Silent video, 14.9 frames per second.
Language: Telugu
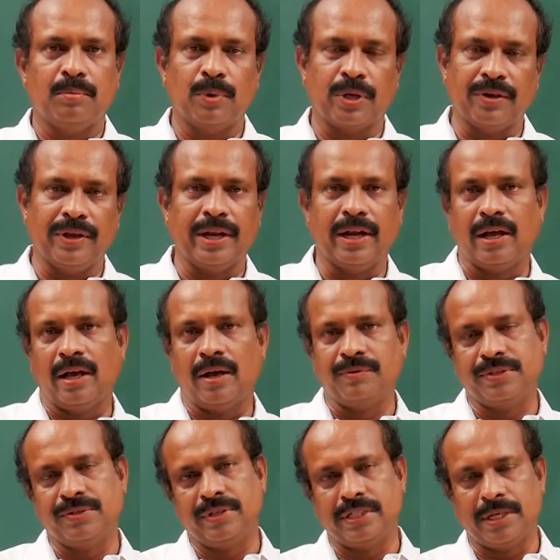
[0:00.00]
ముఖ్యమైన
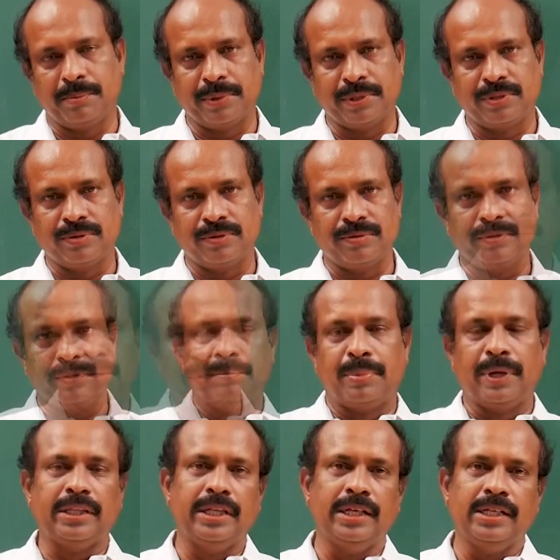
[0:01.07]
అంశం అని చెప్పచ్చు
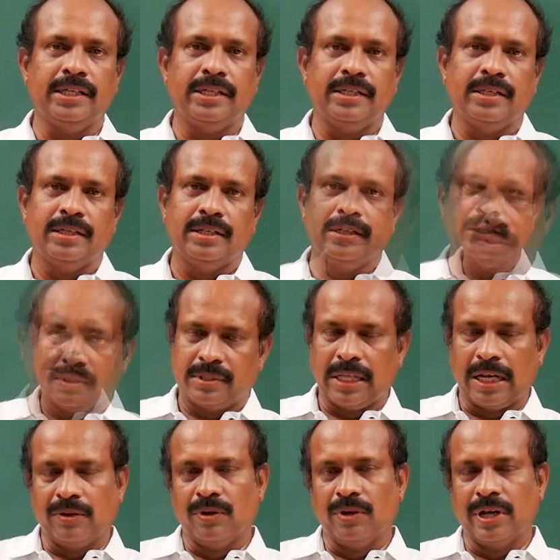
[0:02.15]
ప్రతి
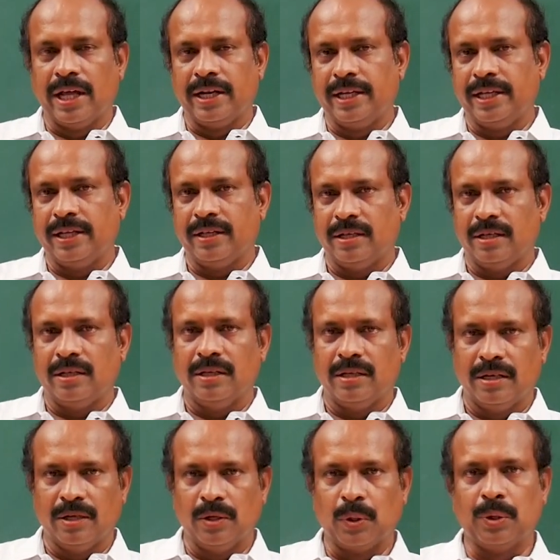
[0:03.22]
స్థలంలో కానీ
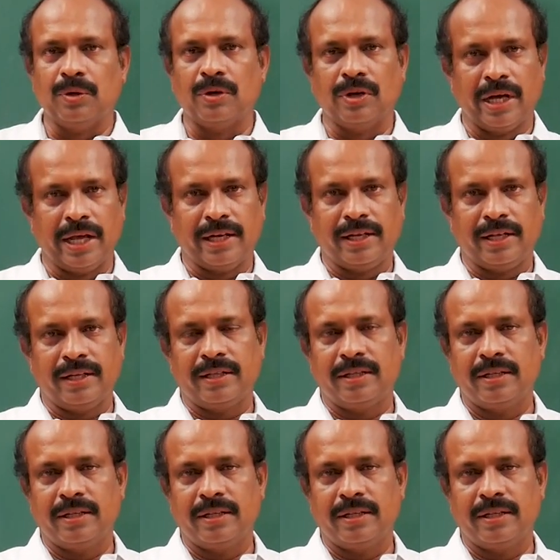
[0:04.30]
గృహంలో కానీ